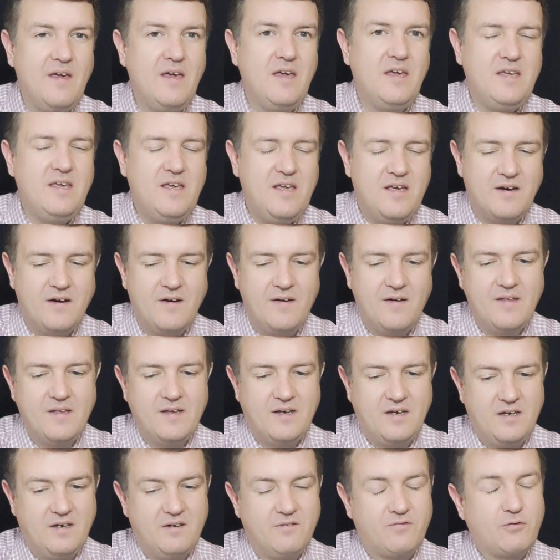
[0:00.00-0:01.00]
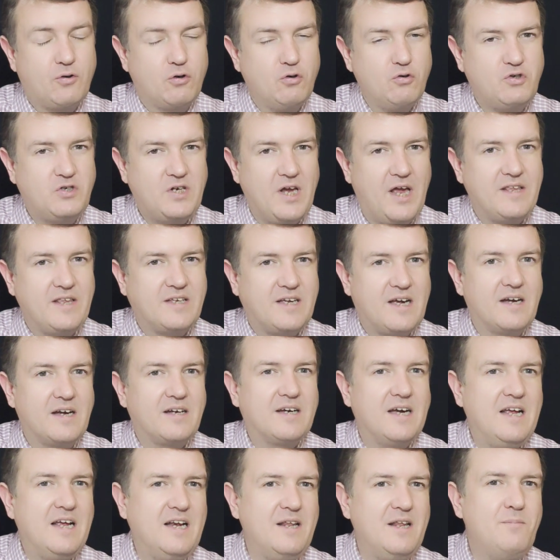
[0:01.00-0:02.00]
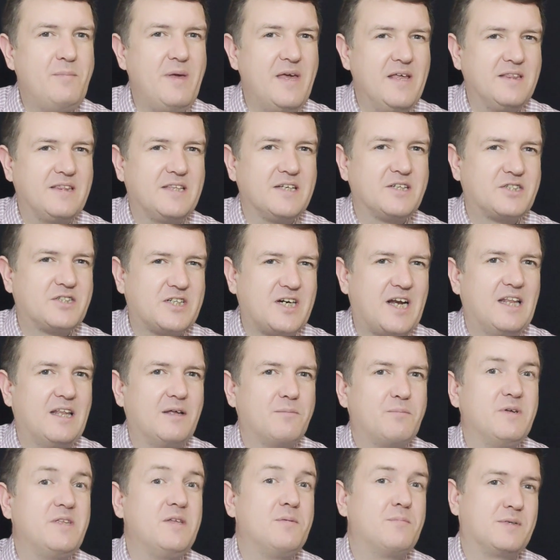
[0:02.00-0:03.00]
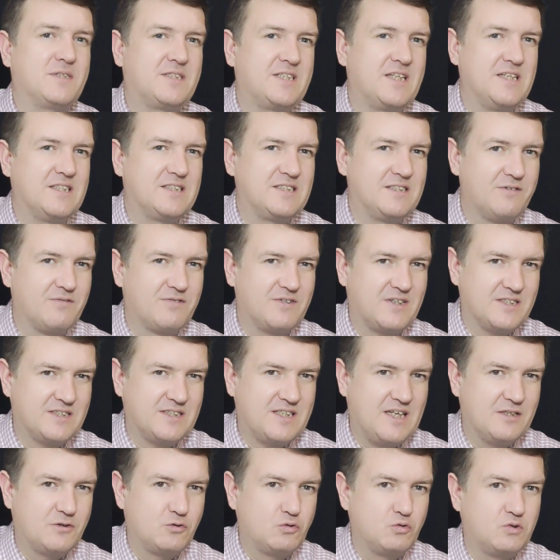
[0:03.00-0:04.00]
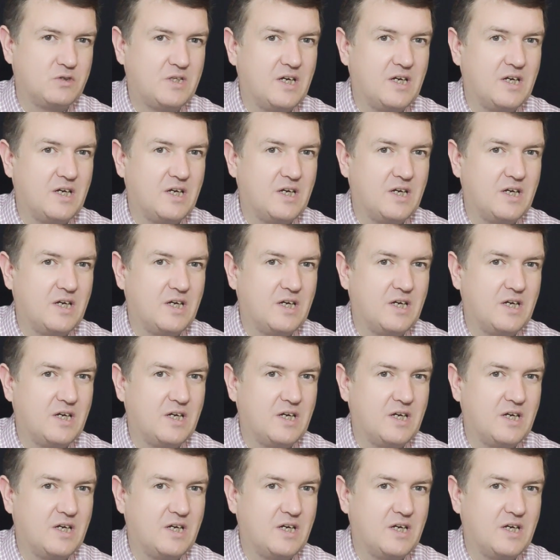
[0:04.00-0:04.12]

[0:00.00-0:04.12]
И э, включать как элементы жалобы непосредственно в кассацию,